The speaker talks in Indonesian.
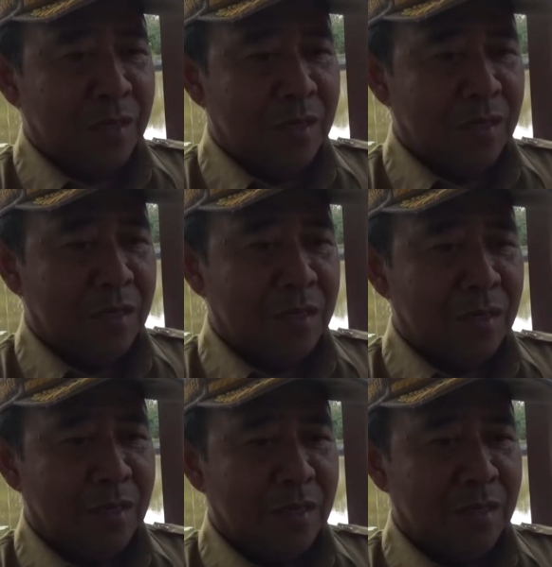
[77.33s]

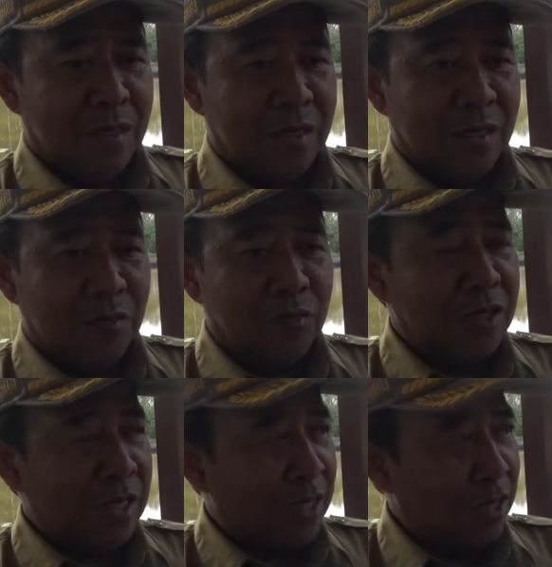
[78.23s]
uh,
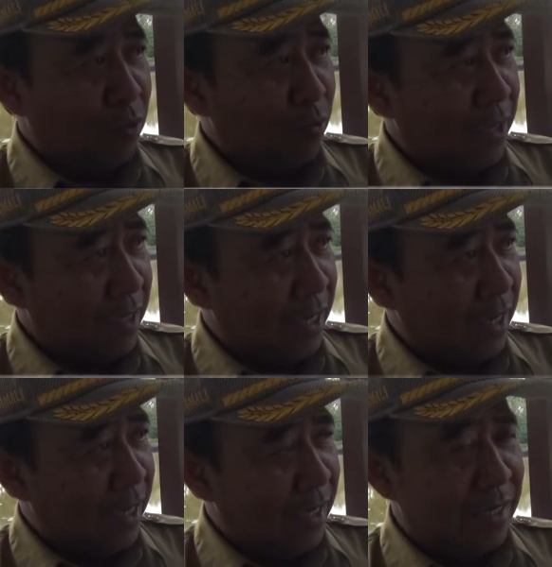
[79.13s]
wisata
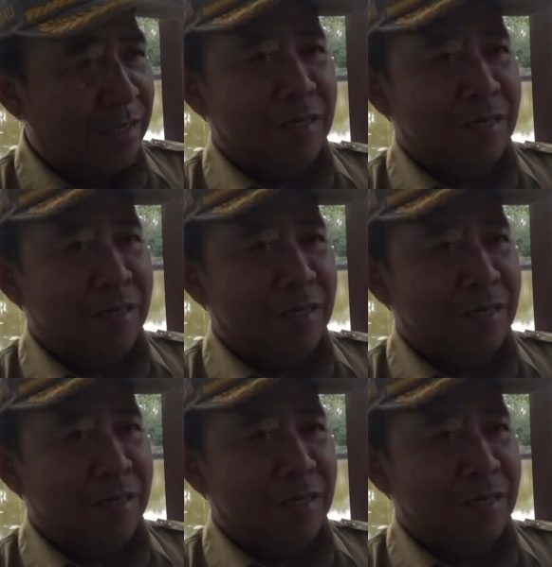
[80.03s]
keluarga,